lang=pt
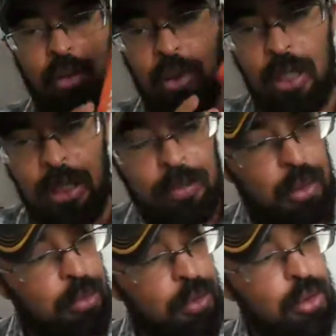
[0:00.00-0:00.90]
que eu já
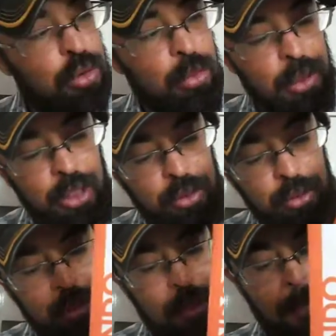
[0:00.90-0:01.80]
gravei um vídeo sobre
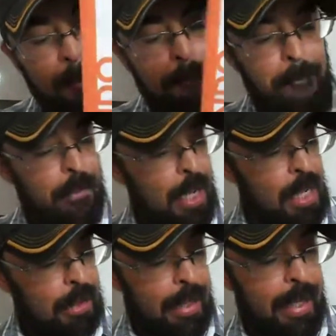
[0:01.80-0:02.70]
isso,
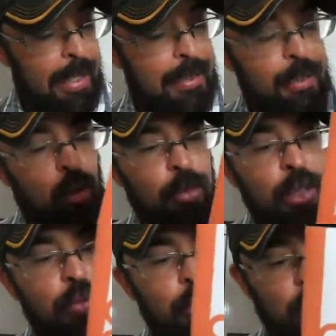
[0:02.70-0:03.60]
que é
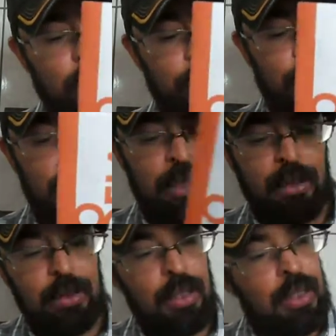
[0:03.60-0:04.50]
Descobrindo Filosofia.
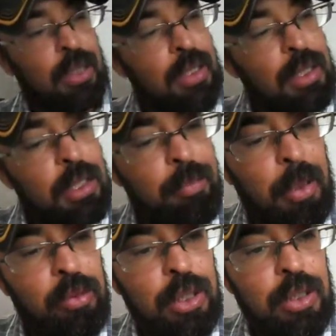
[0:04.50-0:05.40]
E
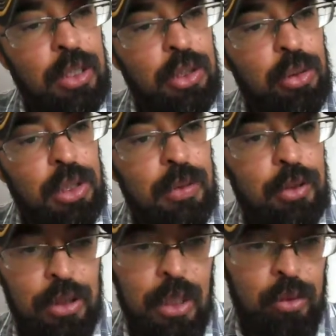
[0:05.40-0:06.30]
pelo que entendi, os
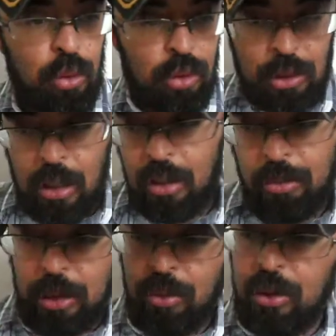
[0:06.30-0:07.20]
livros terão todos a
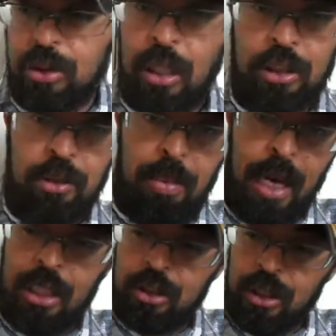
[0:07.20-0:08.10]
mesma quantidade de
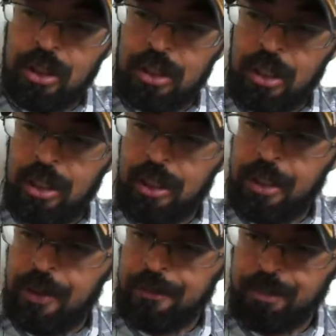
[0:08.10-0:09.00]
páginas
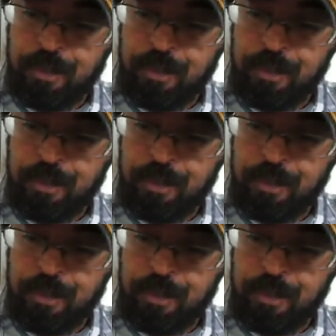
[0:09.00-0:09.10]
e